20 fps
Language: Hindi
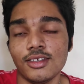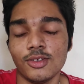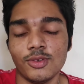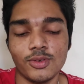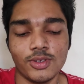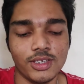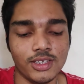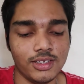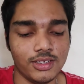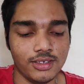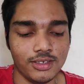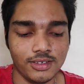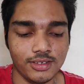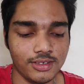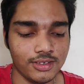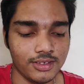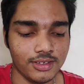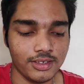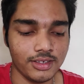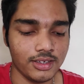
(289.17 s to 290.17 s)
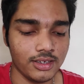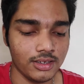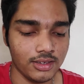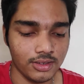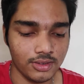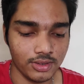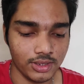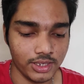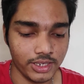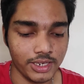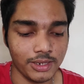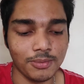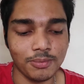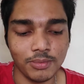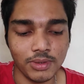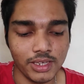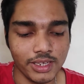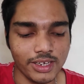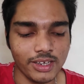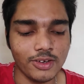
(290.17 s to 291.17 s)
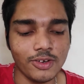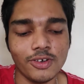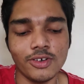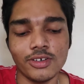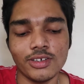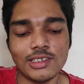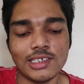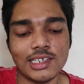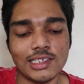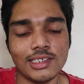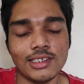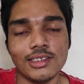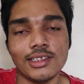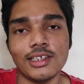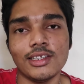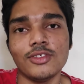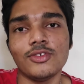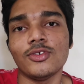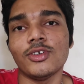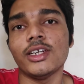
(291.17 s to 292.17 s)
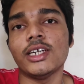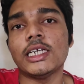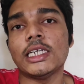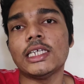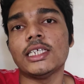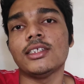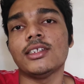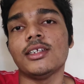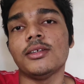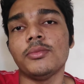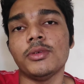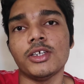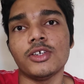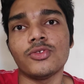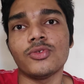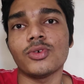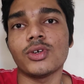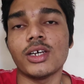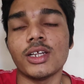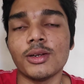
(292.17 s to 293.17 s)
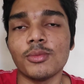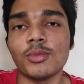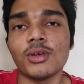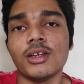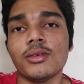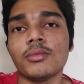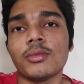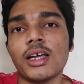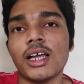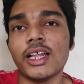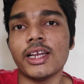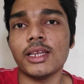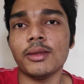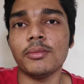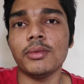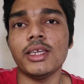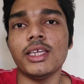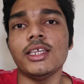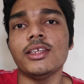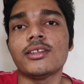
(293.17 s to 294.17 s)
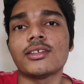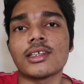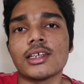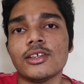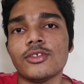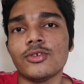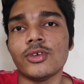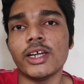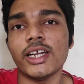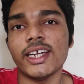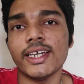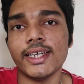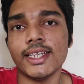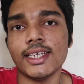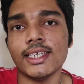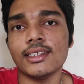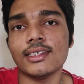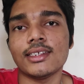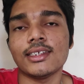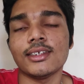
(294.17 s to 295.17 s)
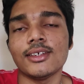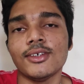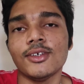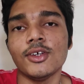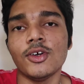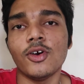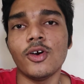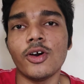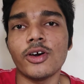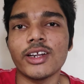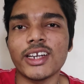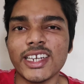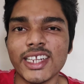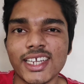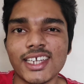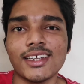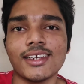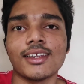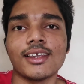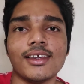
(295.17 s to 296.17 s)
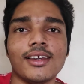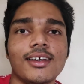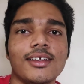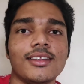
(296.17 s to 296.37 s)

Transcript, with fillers: क्योंकि गर्म भी है और साथ ही साथ जो है टेस्टी भी है तो गर्म गर्म खाने में ही इसका जो है टेस्ट और निखर के